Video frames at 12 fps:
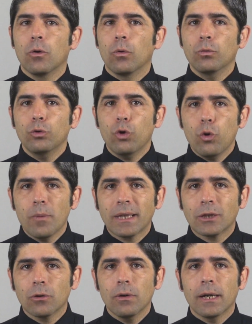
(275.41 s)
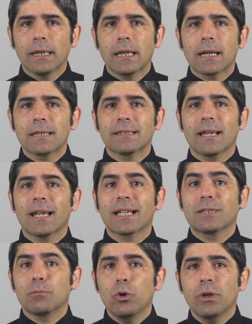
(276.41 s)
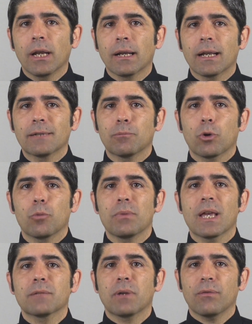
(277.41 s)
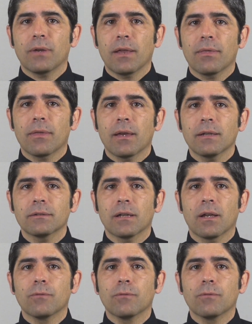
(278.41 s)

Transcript: un documento en el que se exponen las propias preferencias